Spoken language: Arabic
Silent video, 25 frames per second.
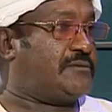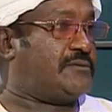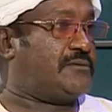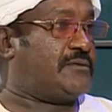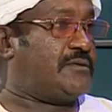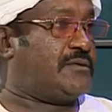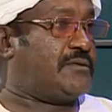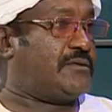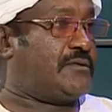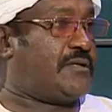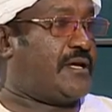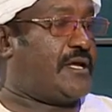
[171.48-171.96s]

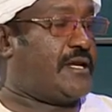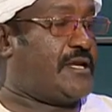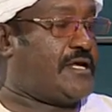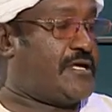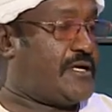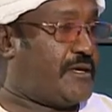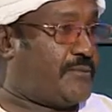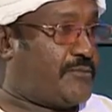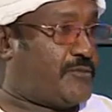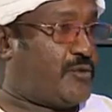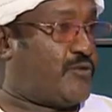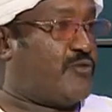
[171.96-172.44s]
اللي هي
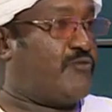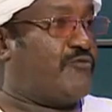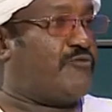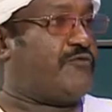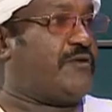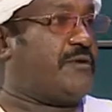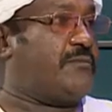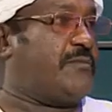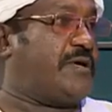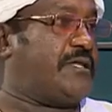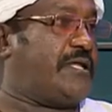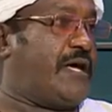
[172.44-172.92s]
بتكون في
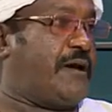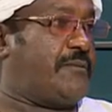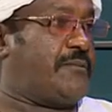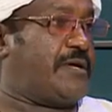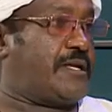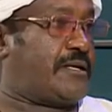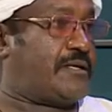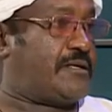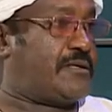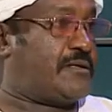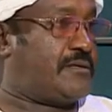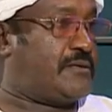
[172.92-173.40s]
المضامير
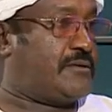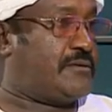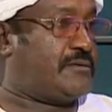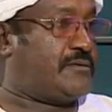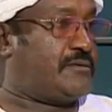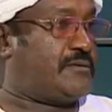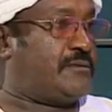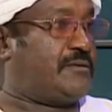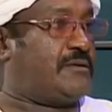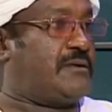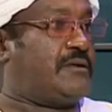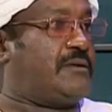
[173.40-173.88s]
سباق
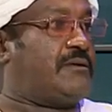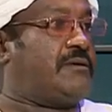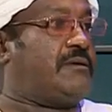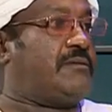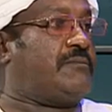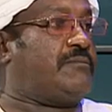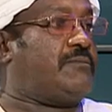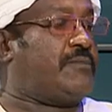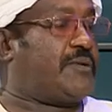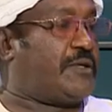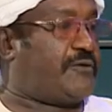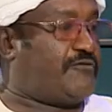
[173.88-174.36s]
ايوه
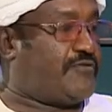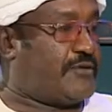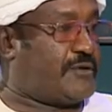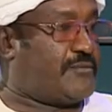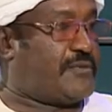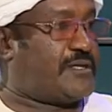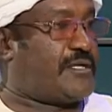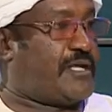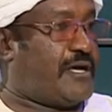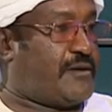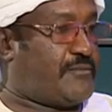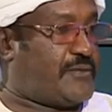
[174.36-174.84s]
في
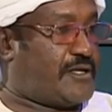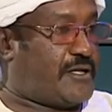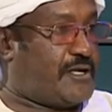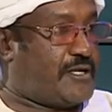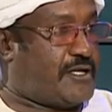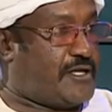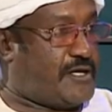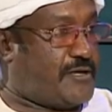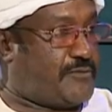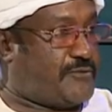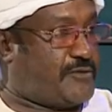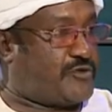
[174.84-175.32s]
المضامير اللي هي
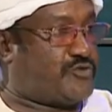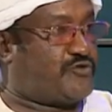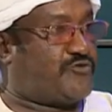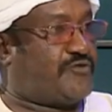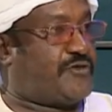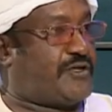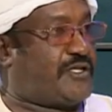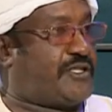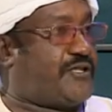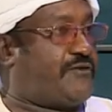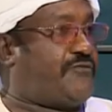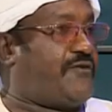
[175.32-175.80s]
بتشوفها
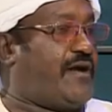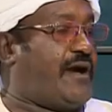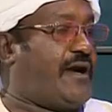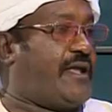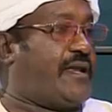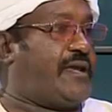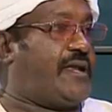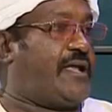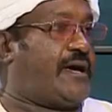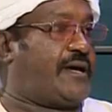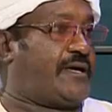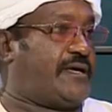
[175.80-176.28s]
انت
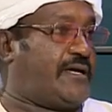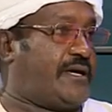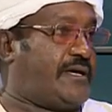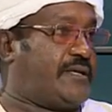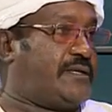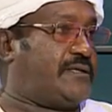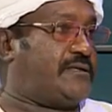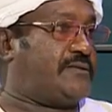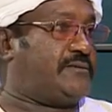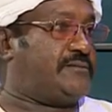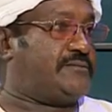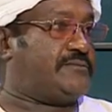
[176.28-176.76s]
فعلاق يعني
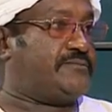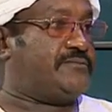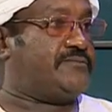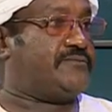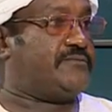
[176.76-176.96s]
نعم